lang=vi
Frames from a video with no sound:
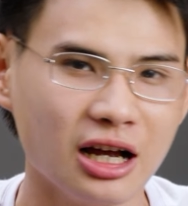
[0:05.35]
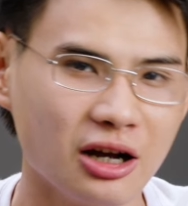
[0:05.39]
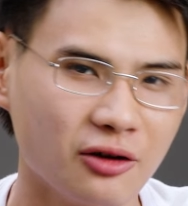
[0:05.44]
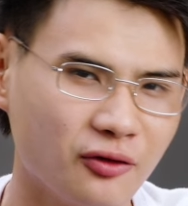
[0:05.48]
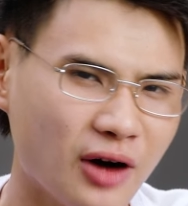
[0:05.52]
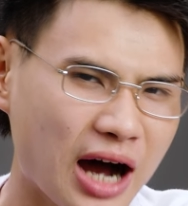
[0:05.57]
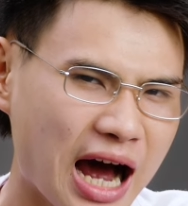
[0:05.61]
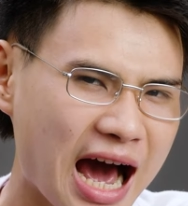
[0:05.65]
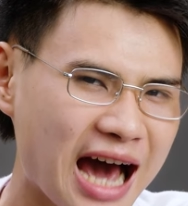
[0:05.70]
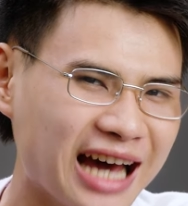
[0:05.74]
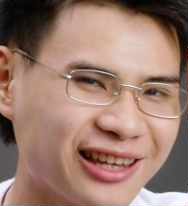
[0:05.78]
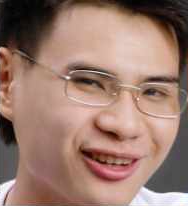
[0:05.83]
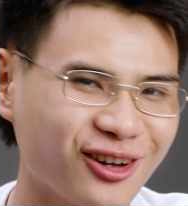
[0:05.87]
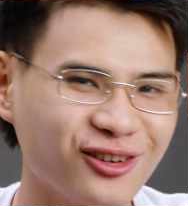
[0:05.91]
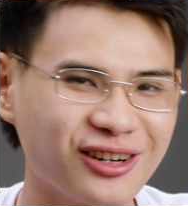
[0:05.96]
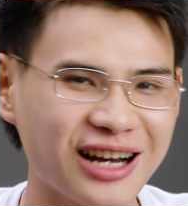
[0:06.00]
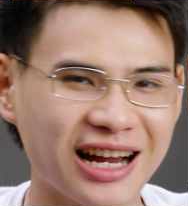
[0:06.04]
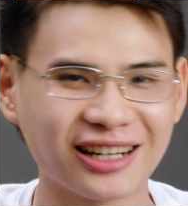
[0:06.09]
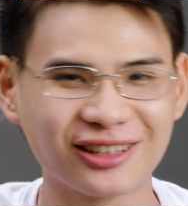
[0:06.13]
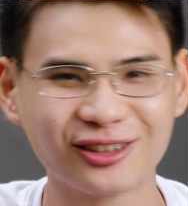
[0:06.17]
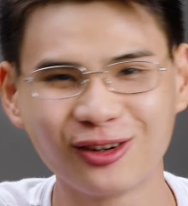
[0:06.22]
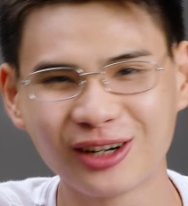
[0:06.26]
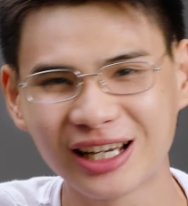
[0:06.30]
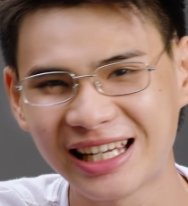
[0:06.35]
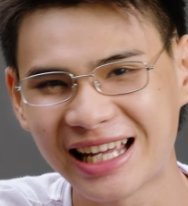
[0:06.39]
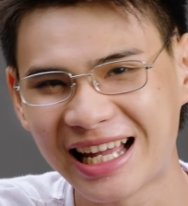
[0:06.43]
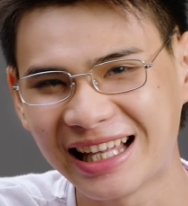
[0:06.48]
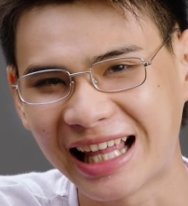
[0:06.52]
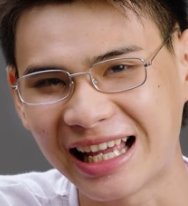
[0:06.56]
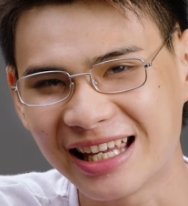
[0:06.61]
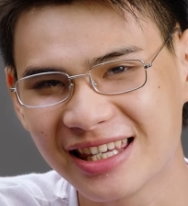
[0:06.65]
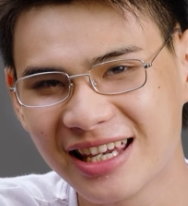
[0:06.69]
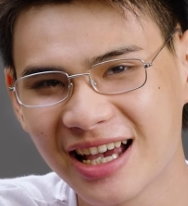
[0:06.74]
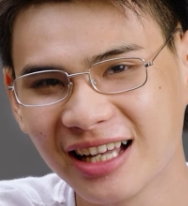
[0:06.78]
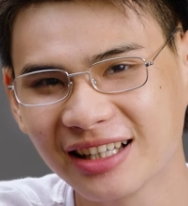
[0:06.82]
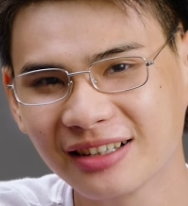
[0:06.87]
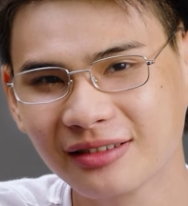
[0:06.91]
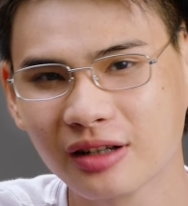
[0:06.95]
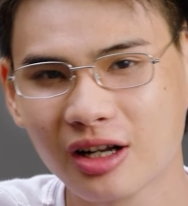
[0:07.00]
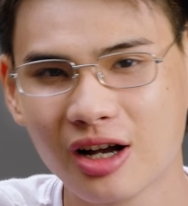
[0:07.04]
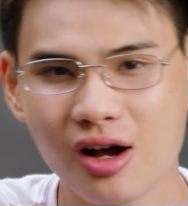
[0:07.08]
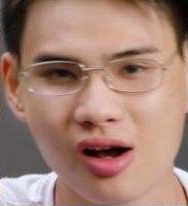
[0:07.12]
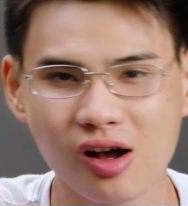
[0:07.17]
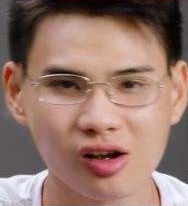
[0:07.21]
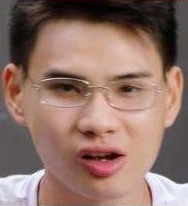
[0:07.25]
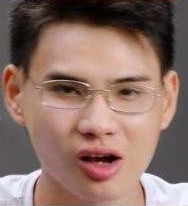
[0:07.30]
Và ai nói rằng Nokia đã chết?
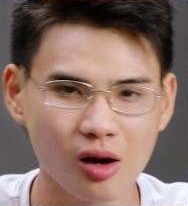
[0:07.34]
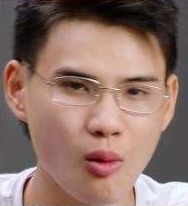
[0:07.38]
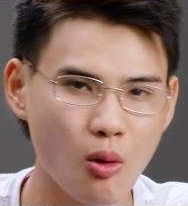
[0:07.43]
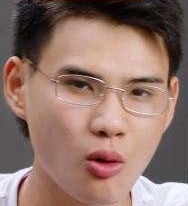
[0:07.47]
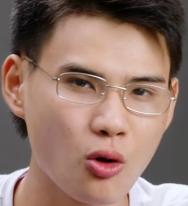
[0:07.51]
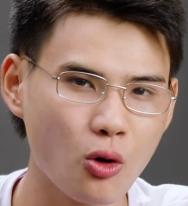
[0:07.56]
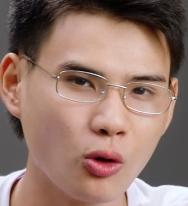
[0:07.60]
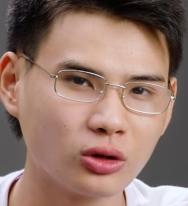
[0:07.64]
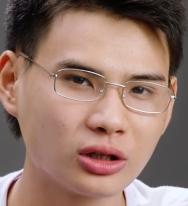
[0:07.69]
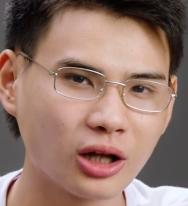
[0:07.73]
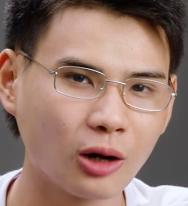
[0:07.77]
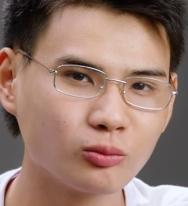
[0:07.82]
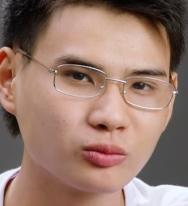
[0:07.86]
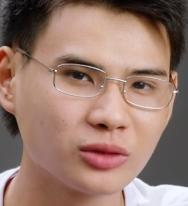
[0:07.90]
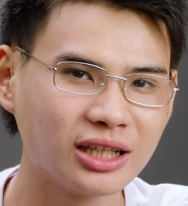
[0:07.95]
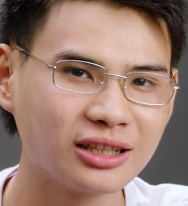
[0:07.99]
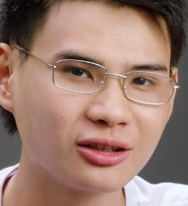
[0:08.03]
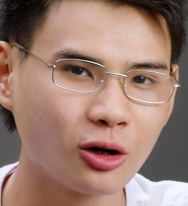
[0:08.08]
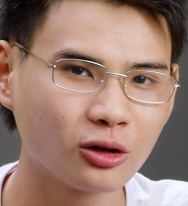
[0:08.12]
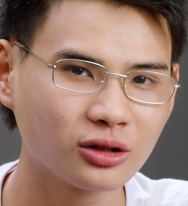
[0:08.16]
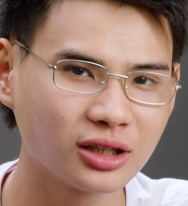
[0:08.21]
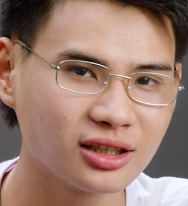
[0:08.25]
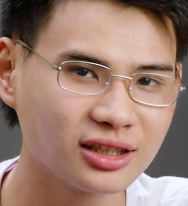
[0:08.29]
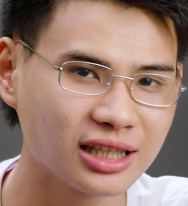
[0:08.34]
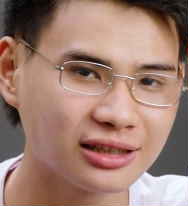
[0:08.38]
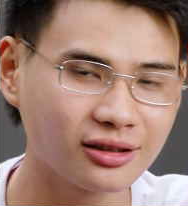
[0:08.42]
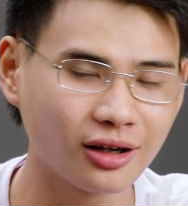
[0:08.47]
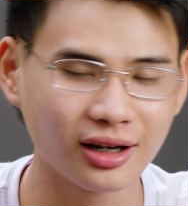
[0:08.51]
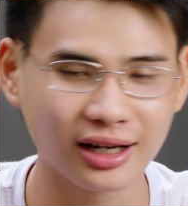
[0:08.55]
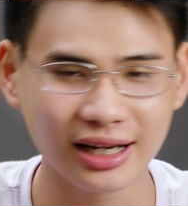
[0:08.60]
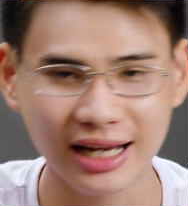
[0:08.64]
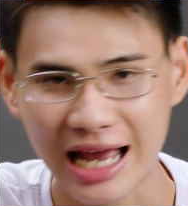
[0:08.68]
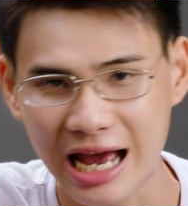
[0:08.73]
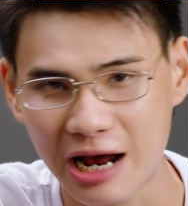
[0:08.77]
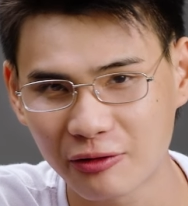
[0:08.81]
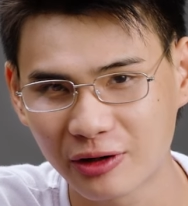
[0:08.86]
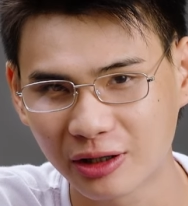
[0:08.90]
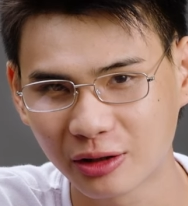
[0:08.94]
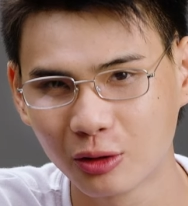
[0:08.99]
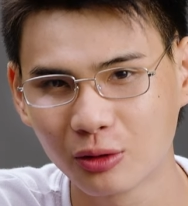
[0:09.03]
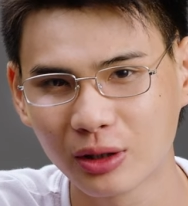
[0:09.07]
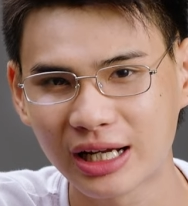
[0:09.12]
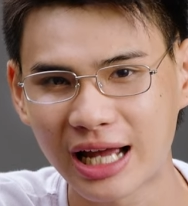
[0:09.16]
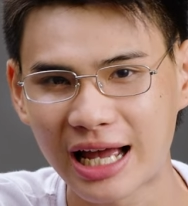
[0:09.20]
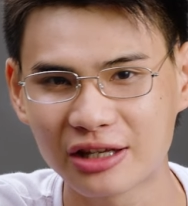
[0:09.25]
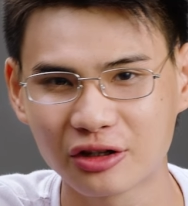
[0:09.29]
Có một nguồn thông tin có tính xác thực cao rằng
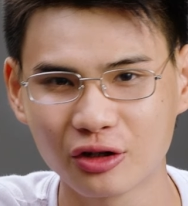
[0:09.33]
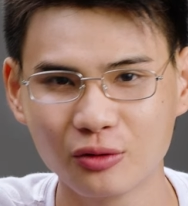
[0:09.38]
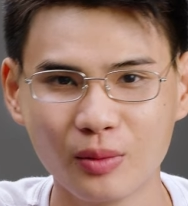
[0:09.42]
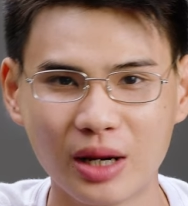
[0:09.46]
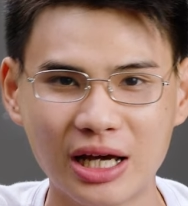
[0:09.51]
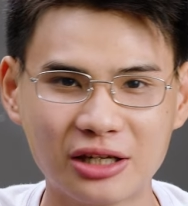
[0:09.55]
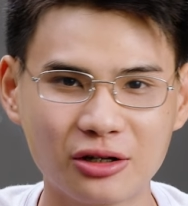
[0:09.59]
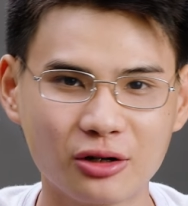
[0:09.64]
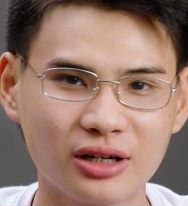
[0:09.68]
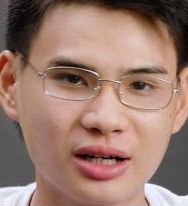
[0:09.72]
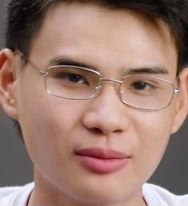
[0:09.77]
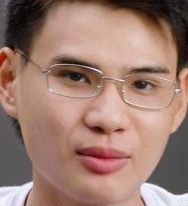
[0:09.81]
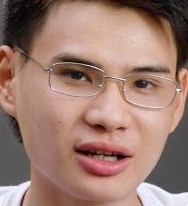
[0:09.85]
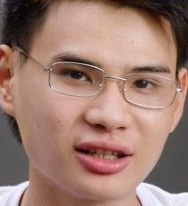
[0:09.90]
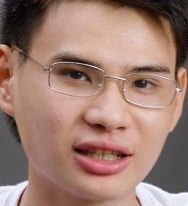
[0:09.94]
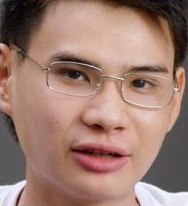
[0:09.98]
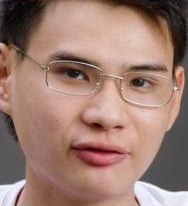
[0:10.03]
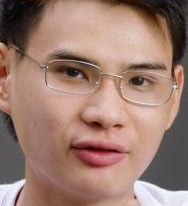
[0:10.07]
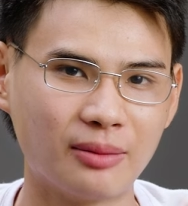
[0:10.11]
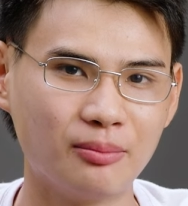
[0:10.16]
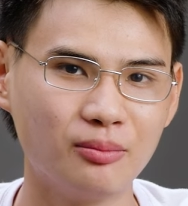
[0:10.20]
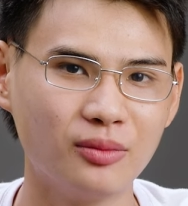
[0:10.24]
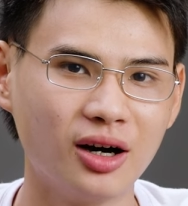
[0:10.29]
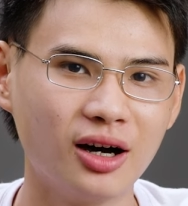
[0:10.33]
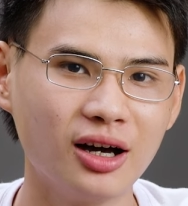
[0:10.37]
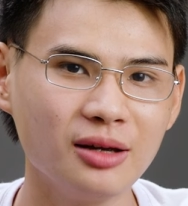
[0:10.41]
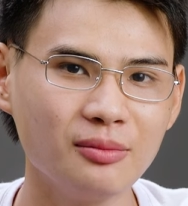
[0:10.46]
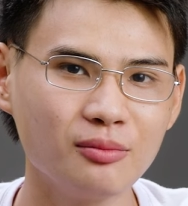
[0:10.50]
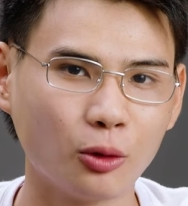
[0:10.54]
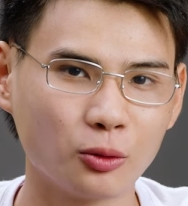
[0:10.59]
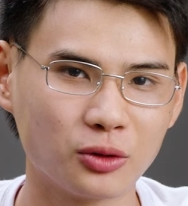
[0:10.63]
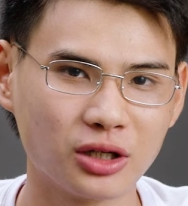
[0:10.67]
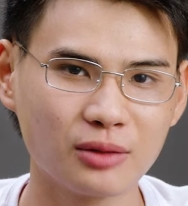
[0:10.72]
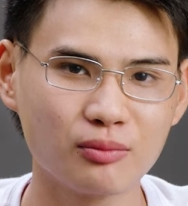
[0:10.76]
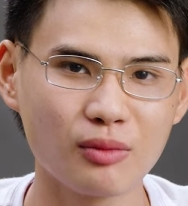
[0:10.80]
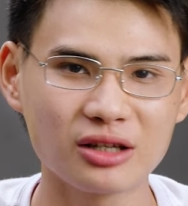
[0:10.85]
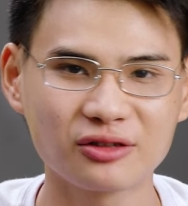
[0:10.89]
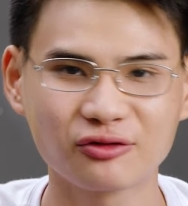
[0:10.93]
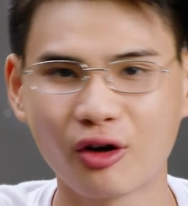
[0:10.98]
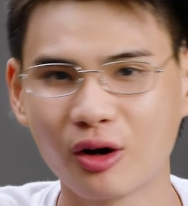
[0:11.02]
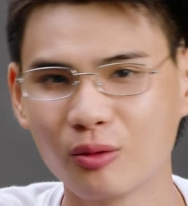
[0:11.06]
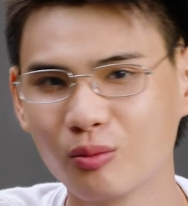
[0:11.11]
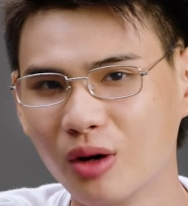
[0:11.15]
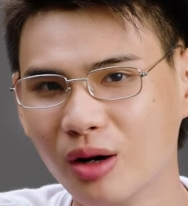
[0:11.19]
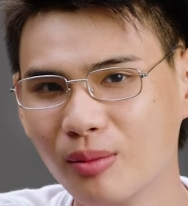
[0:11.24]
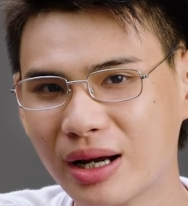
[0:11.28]
Nokia chuẩn bị cho ra mắt sản phẩm mới, một chiếc
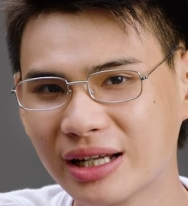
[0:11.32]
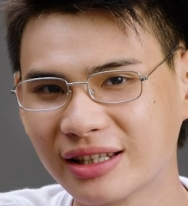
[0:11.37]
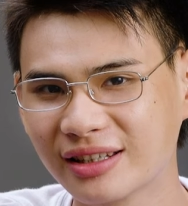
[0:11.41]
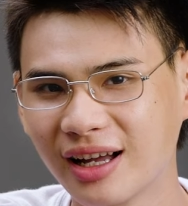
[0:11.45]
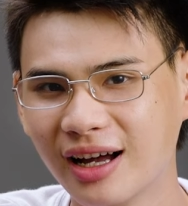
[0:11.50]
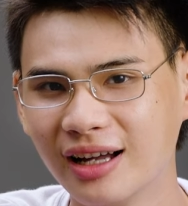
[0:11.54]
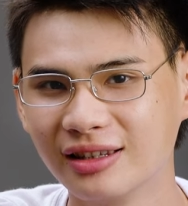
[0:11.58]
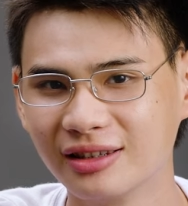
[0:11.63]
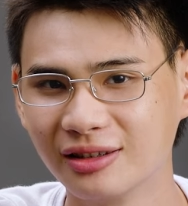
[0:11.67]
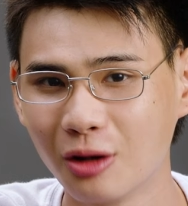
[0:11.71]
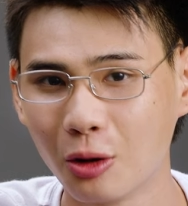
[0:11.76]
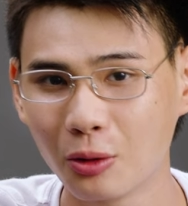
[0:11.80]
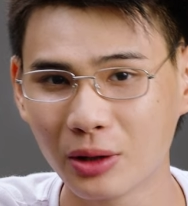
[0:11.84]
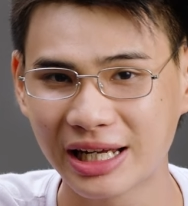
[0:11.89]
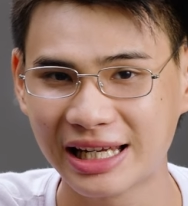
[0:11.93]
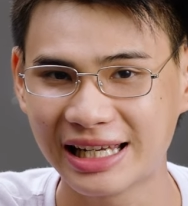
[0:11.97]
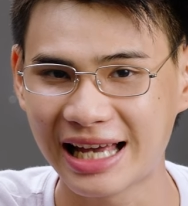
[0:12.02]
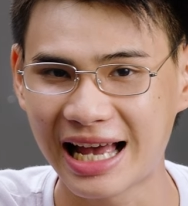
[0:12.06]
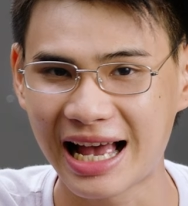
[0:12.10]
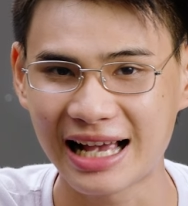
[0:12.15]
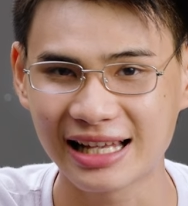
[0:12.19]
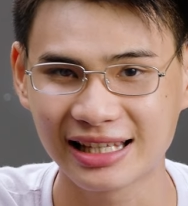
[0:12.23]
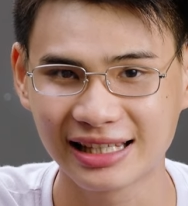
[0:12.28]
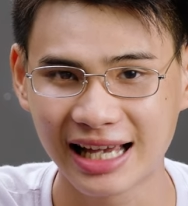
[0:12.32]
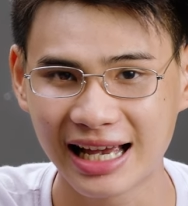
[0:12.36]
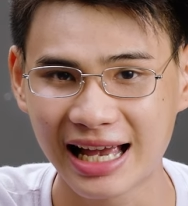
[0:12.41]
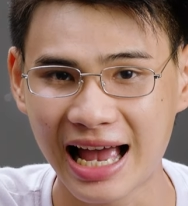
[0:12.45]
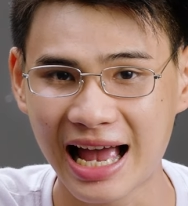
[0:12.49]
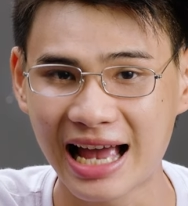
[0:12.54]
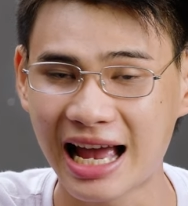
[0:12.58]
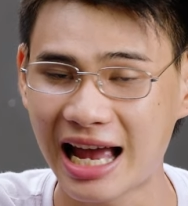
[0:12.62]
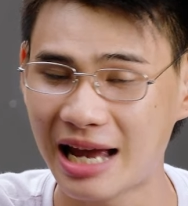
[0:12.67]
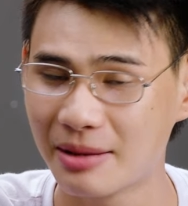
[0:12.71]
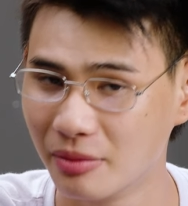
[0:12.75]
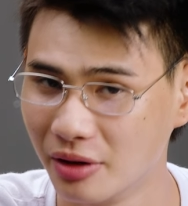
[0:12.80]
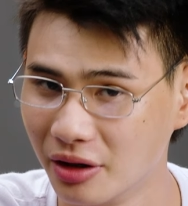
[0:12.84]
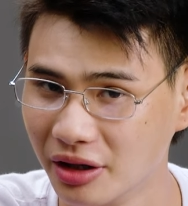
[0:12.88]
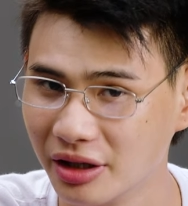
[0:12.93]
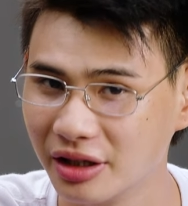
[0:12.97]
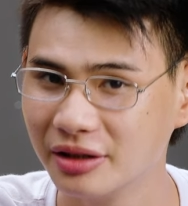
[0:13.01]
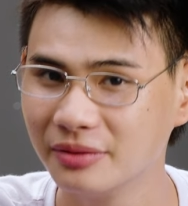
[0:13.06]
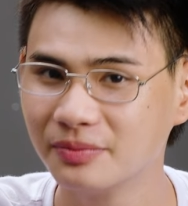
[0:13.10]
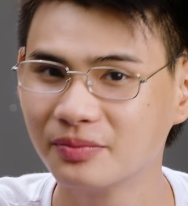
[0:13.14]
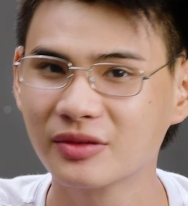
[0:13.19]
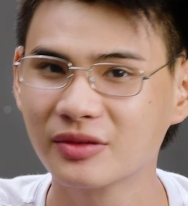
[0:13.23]
smartphone mới mang tên Nokia C220.